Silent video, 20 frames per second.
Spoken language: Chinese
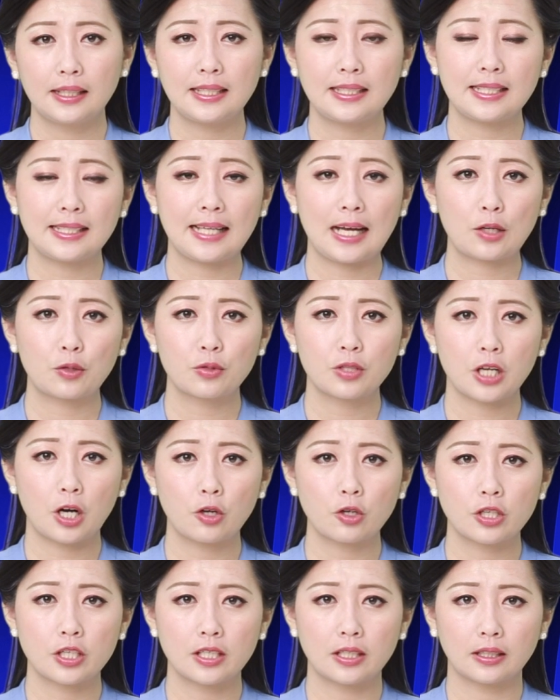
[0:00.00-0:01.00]
一些大中
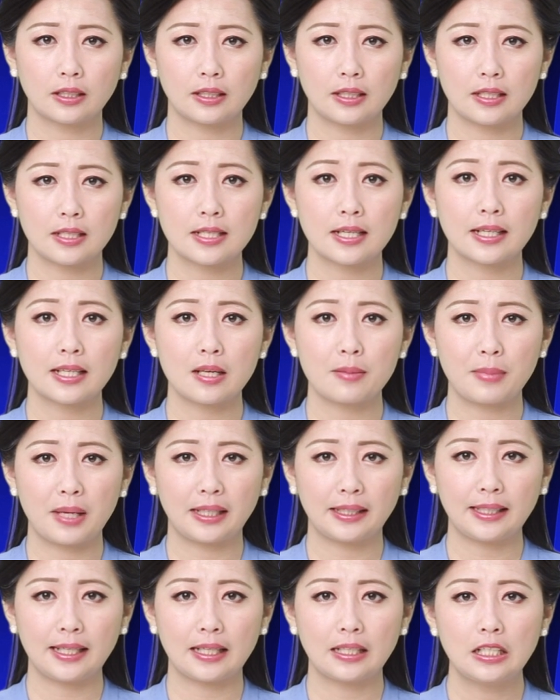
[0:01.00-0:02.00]
超市和商业
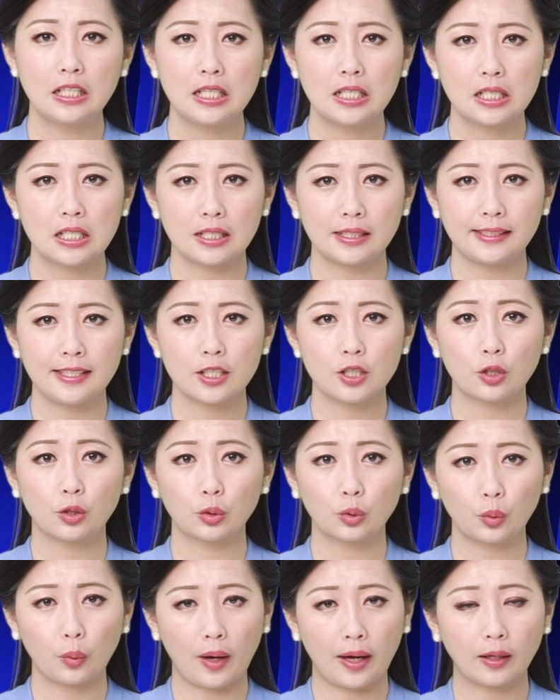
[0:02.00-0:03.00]
门店只接
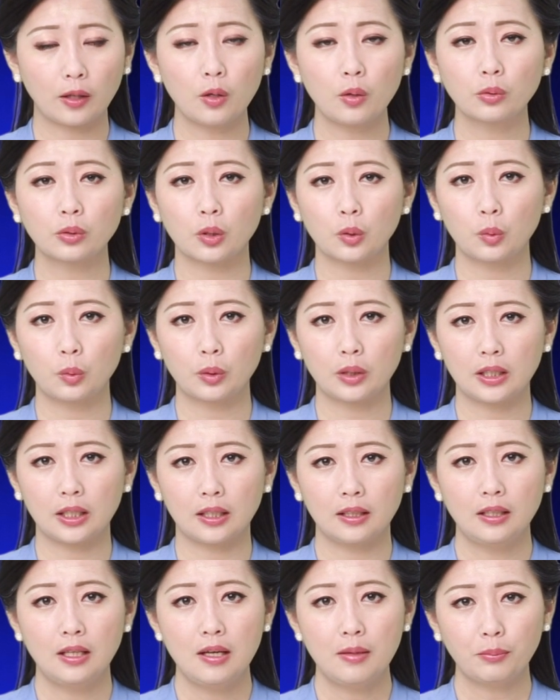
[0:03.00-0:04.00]
受团购的顾
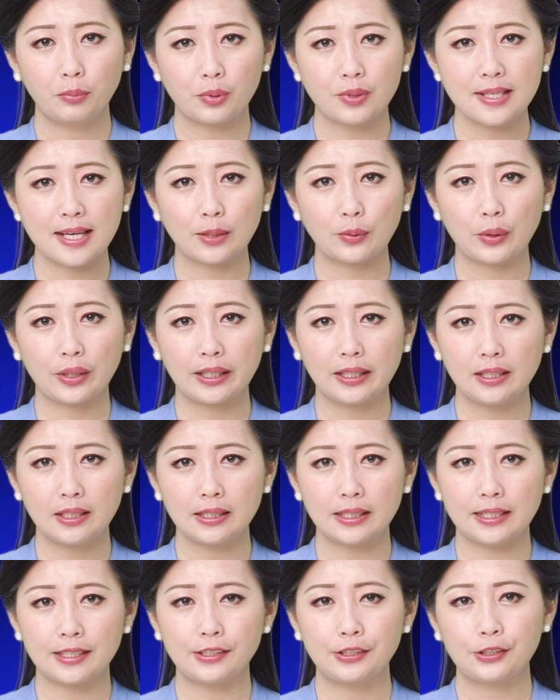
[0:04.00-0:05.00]
客，不再对
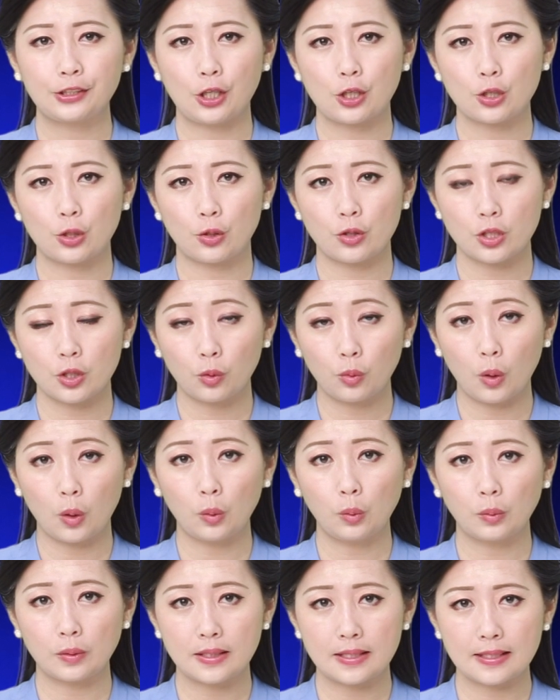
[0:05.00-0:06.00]
个人销售生活
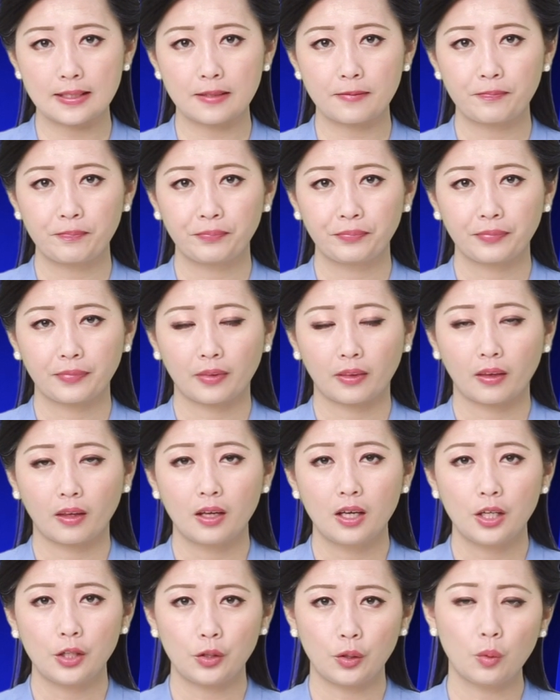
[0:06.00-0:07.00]
物资。
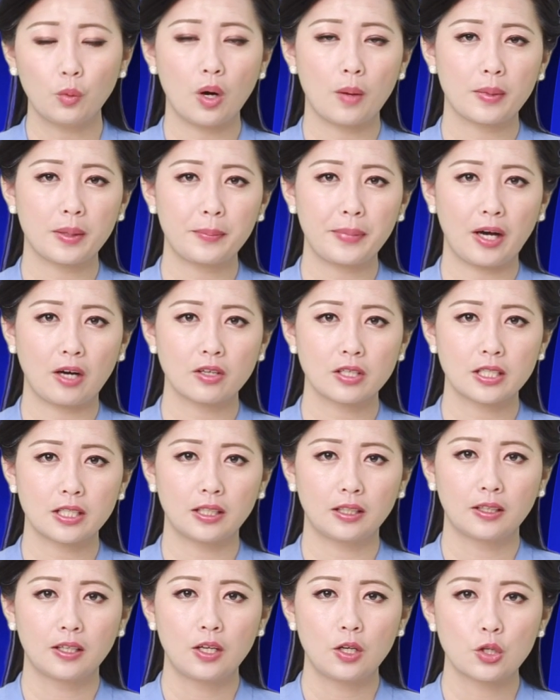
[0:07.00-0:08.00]
有网民表
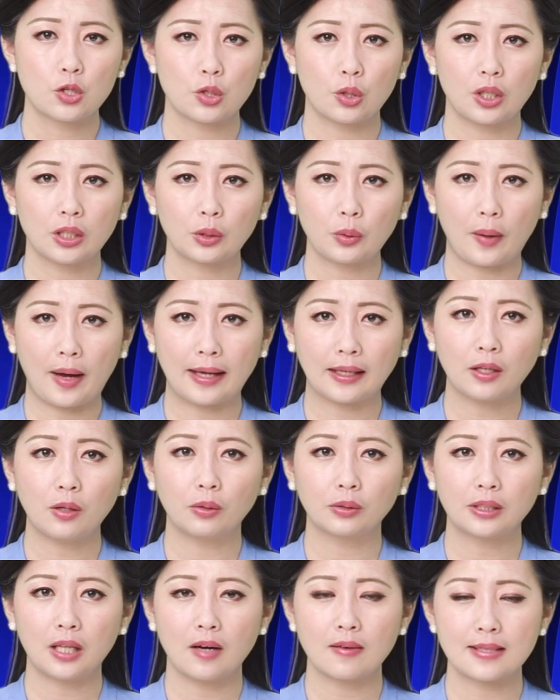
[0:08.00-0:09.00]
示说，团
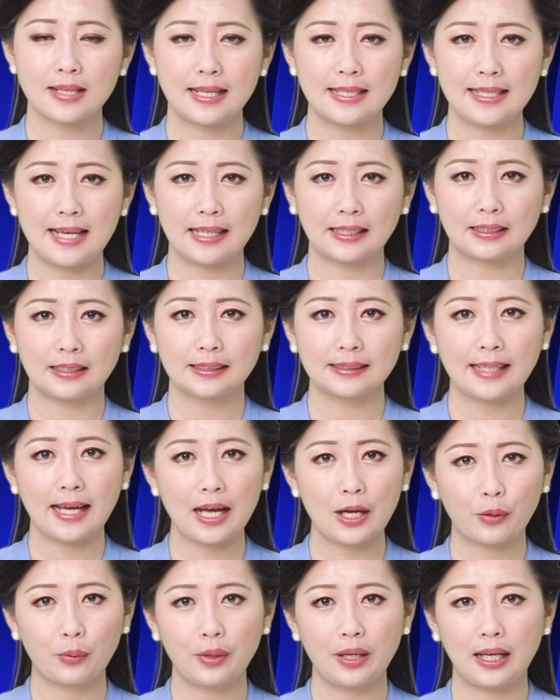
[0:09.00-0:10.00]
购套餐价格
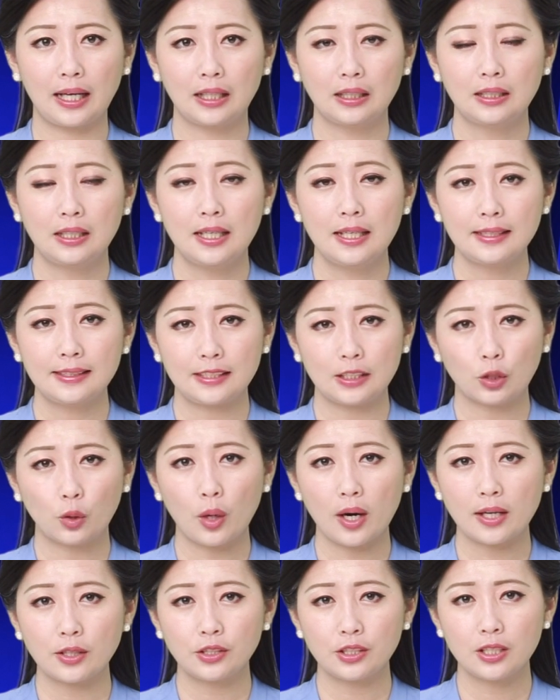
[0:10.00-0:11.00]
太贵了，几
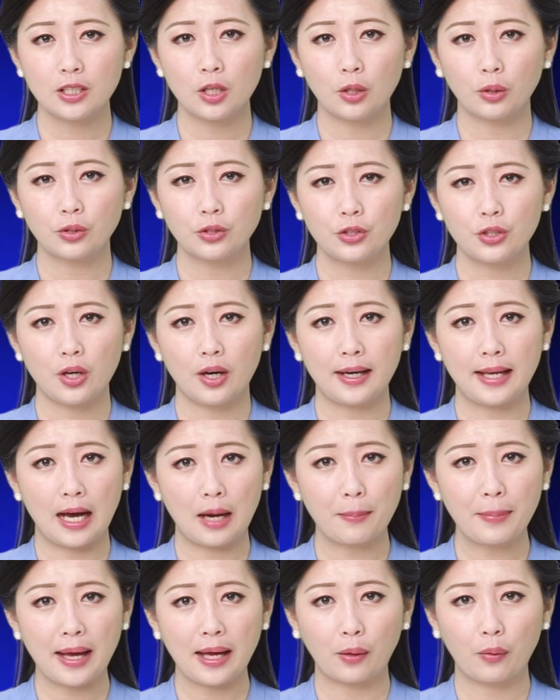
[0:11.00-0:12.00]
块鸡肉就要
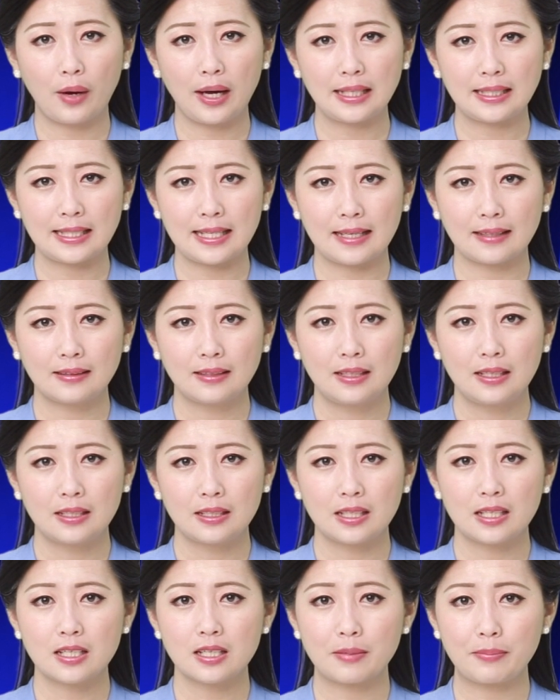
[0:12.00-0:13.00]
两百块钱，
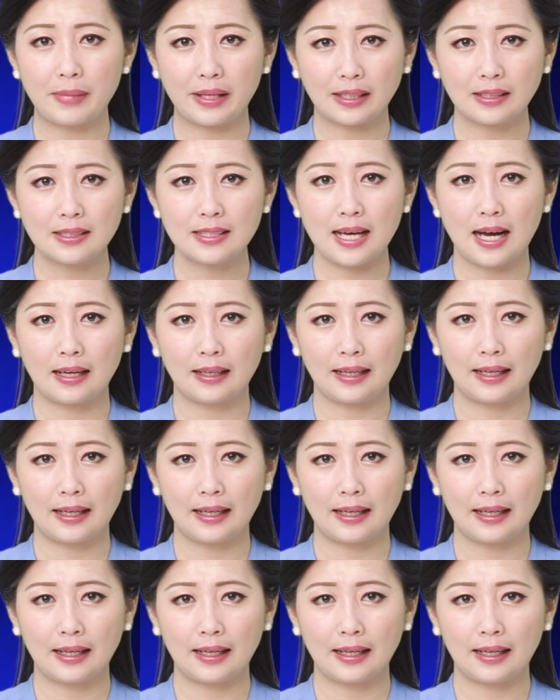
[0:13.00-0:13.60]
真是明抢